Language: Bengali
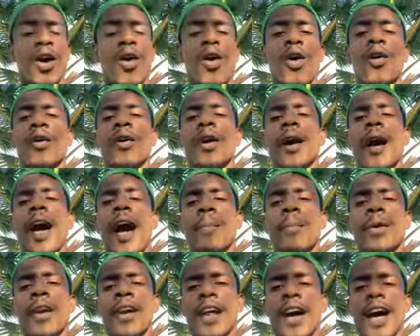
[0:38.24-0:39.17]
এখন
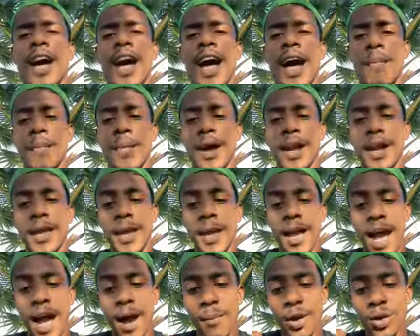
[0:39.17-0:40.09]
আপনারা মানে
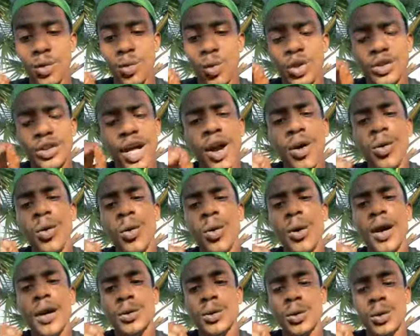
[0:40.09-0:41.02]
আমার কথাগুলো
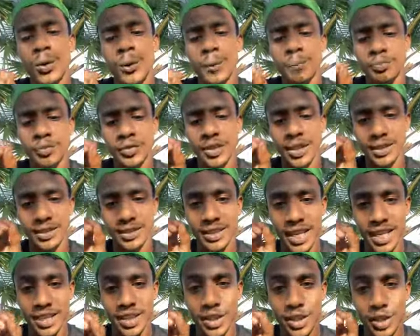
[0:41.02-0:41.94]
একটু
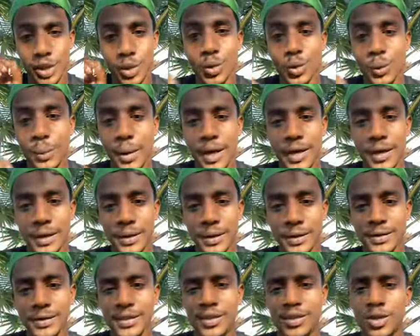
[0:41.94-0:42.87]
জাস্ট শুনবেন
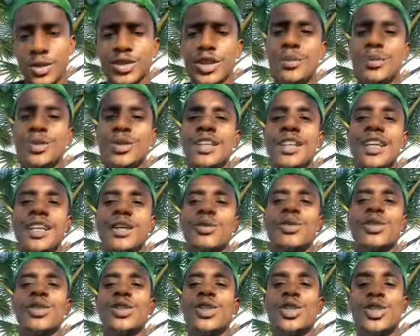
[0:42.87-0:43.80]
কথা বুঝছেন
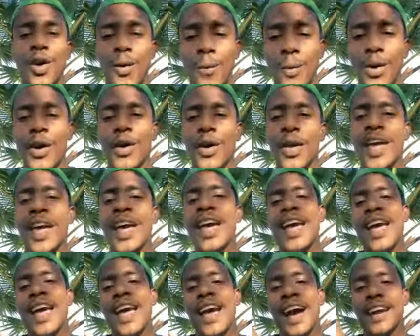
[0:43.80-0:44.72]
একটু যদি সময় হয়
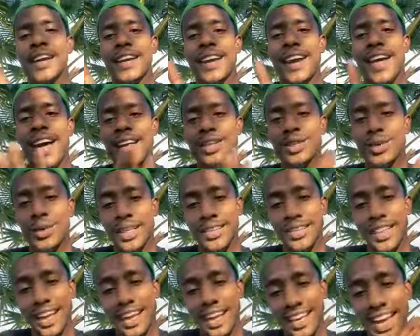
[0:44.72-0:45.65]
আপনারা আসলে
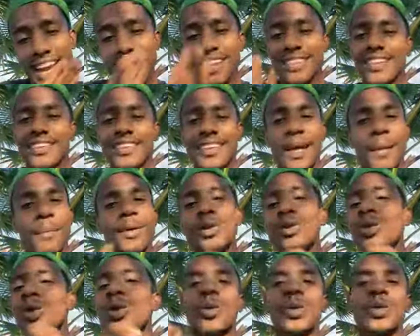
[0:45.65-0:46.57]
যারা কাজ আছে আমি
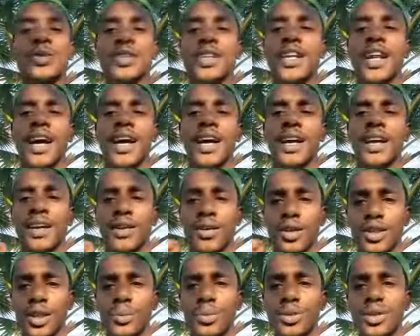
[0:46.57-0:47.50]
জোর করছি না
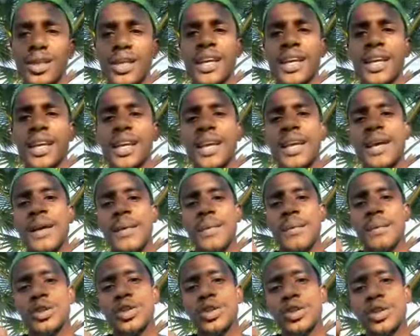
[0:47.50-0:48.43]
কথা বুঝছেন নি
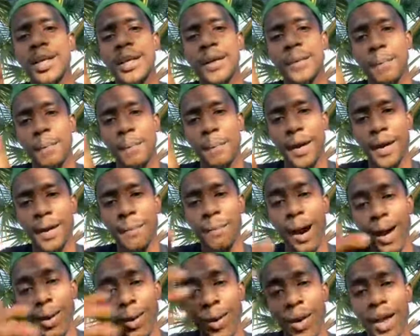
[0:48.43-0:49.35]
যদি মানে
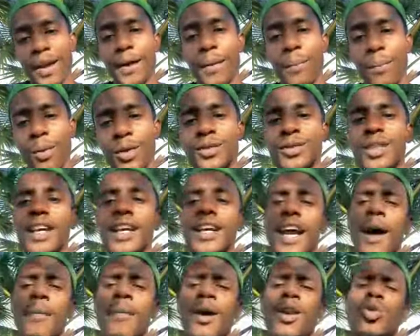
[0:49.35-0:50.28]
ভালো লাগে মন
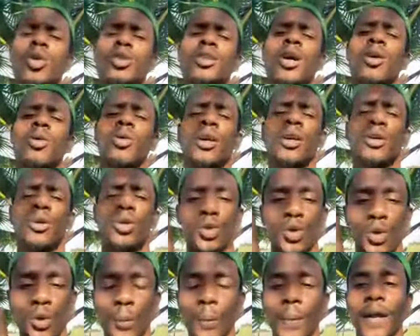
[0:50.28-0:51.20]
থেকে আমার কথাগুলো একটু
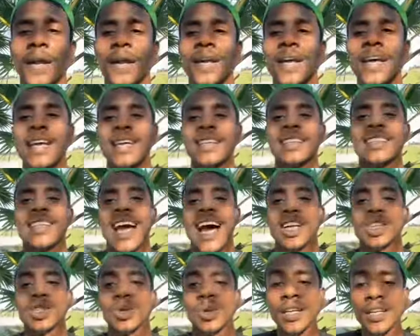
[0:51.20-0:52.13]
শুনবেন যে
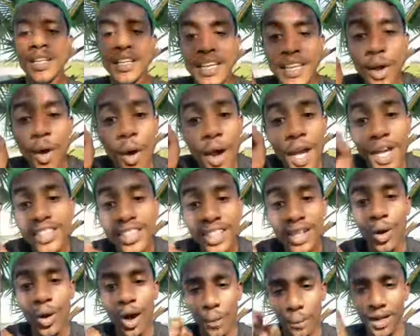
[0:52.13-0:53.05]
আসলে কি
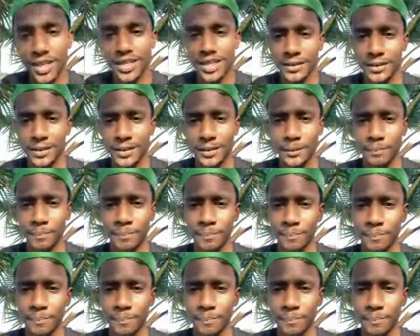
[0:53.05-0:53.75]
হয়েছিল আমার সাথে